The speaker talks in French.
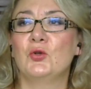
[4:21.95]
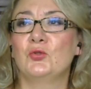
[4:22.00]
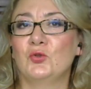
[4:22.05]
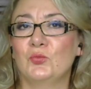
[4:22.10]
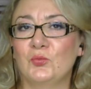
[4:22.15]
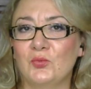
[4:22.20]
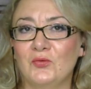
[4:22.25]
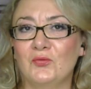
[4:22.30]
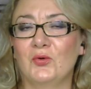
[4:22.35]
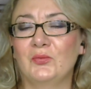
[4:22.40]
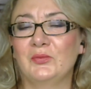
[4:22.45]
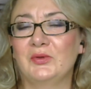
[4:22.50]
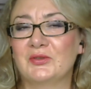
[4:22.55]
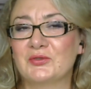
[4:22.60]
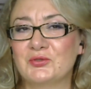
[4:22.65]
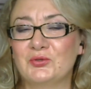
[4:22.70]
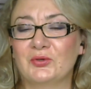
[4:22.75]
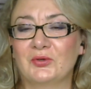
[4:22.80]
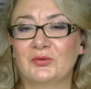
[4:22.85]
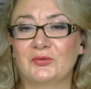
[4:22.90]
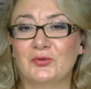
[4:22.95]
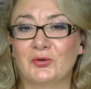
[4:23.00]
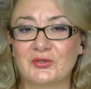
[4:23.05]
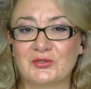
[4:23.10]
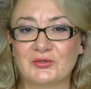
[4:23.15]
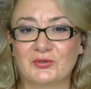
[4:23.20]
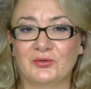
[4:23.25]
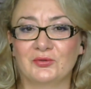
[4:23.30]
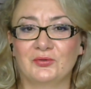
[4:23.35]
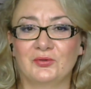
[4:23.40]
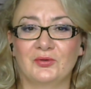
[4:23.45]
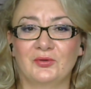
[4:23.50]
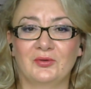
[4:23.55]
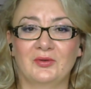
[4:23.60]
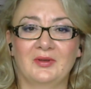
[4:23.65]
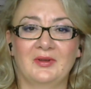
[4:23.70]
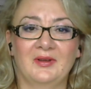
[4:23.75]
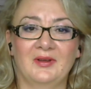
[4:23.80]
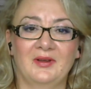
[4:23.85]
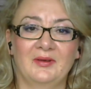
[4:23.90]
Nous pouvons bien sûr, nous risquons
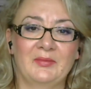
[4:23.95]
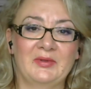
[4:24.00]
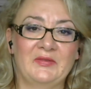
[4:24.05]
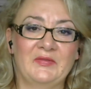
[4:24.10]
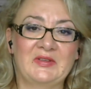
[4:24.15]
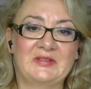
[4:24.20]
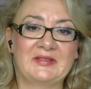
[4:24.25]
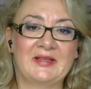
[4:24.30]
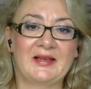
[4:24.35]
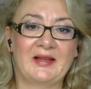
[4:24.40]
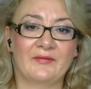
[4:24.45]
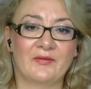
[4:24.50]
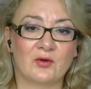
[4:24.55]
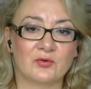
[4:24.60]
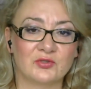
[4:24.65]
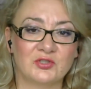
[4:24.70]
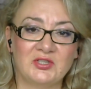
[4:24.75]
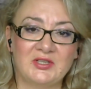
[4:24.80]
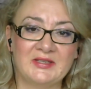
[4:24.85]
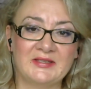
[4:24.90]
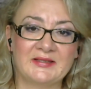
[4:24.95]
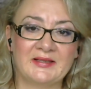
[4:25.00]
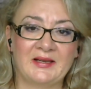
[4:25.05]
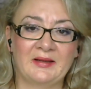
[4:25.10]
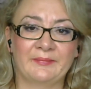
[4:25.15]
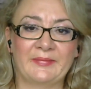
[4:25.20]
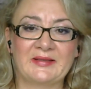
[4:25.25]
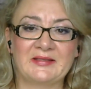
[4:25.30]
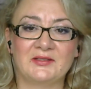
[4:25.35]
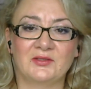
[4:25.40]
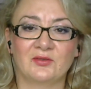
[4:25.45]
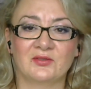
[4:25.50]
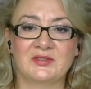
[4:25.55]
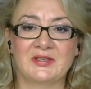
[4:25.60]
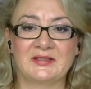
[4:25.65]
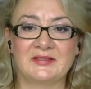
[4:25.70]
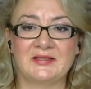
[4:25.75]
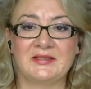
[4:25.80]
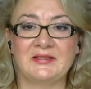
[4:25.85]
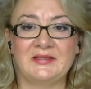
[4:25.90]
de manifester la franchise, l'impatience
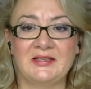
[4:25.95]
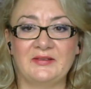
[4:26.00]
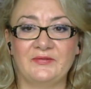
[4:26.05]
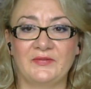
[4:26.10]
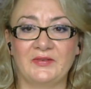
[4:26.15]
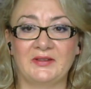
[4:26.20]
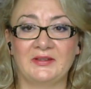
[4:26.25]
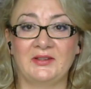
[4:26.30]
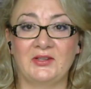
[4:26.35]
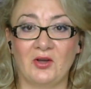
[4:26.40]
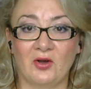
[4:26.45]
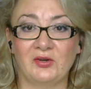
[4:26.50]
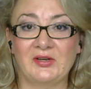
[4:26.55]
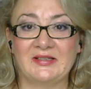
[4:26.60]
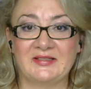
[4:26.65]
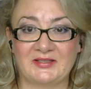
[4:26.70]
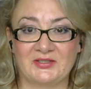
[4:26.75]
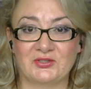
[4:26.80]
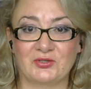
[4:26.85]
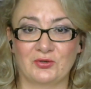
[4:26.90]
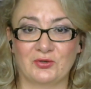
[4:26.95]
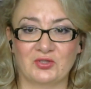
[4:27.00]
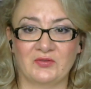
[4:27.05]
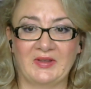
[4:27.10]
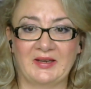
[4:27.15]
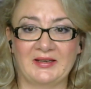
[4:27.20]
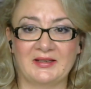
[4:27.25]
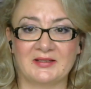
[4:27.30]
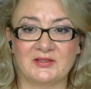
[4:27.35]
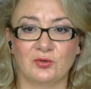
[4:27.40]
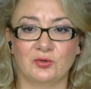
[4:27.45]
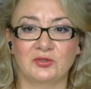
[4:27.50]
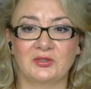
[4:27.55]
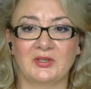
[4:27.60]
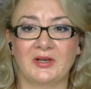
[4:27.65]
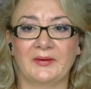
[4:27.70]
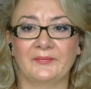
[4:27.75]
excessive dans les échanges avec les autres